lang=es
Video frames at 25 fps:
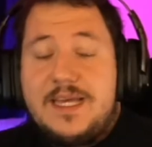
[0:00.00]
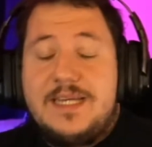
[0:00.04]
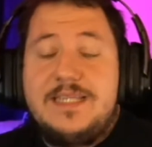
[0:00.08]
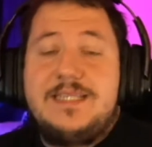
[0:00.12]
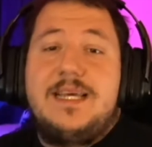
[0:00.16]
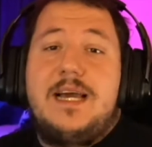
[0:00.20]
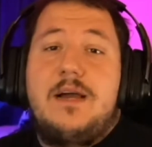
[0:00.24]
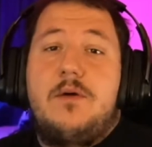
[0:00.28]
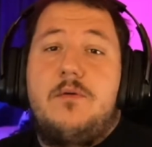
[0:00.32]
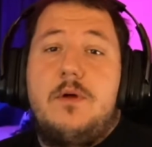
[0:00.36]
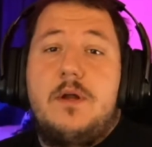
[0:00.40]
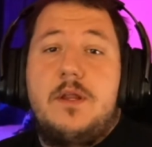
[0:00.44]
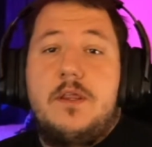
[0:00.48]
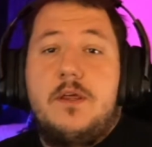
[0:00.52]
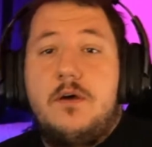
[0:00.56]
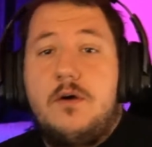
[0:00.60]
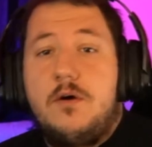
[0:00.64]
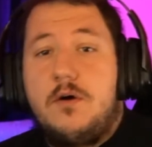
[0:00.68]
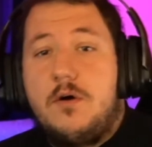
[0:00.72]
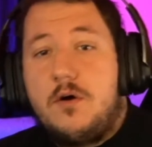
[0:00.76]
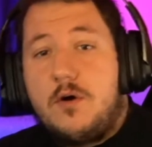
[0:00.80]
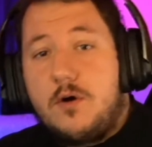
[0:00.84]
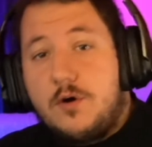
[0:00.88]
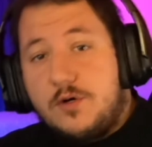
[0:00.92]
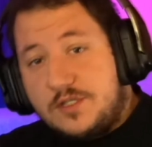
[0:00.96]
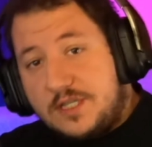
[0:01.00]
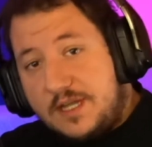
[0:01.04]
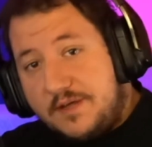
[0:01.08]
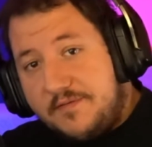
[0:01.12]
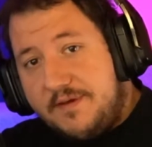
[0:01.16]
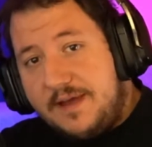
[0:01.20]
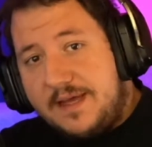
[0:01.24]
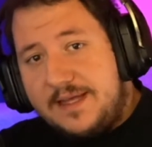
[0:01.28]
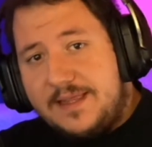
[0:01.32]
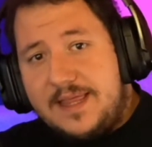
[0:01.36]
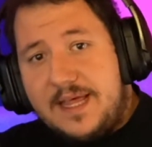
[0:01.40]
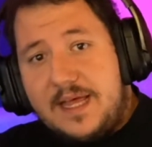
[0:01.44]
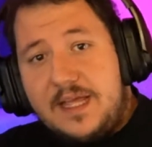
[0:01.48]
este acuerdo os
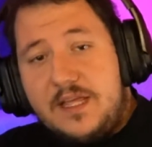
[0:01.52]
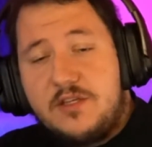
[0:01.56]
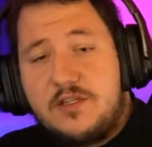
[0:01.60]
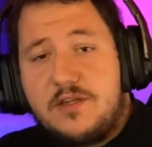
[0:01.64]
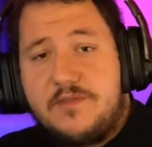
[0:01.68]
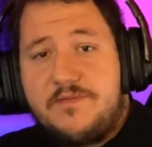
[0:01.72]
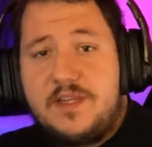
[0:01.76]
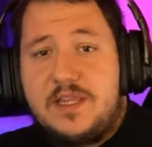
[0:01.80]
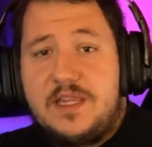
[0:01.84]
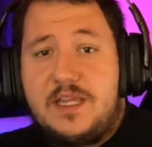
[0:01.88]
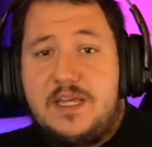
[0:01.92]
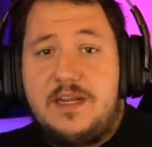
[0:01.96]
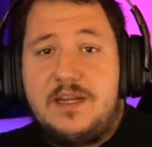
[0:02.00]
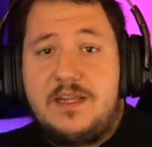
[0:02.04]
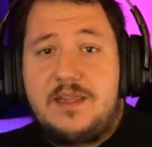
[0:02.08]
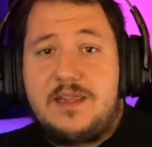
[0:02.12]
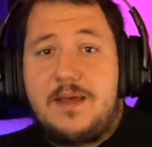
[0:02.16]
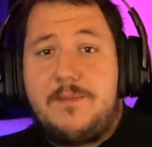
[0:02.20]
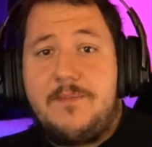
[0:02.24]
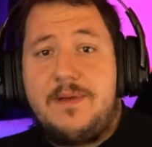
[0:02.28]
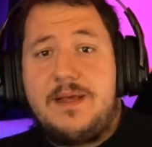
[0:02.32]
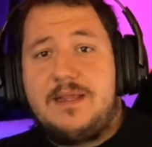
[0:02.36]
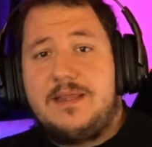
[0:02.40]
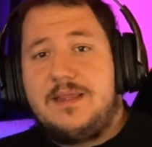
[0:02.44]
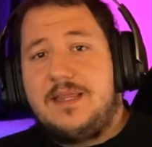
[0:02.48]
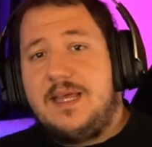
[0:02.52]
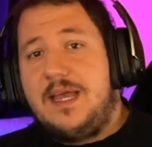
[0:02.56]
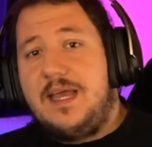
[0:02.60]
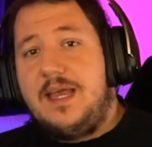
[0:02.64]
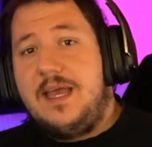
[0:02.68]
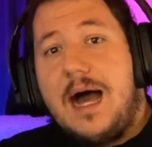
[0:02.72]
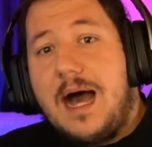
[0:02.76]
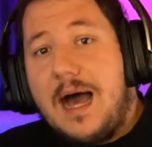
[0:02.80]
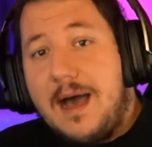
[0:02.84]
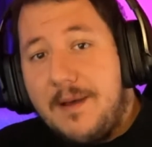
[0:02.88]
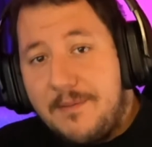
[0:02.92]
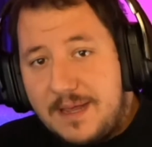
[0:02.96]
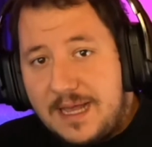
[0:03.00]
afecta, y os afecta directamente
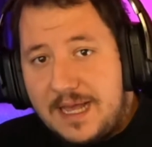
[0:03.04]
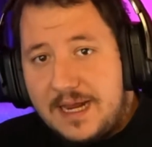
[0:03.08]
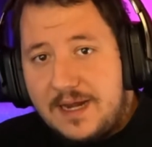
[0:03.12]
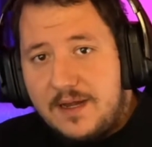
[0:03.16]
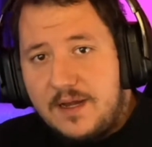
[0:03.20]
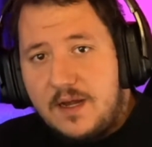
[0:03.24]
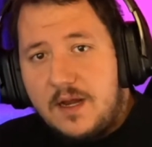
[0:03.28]
a bien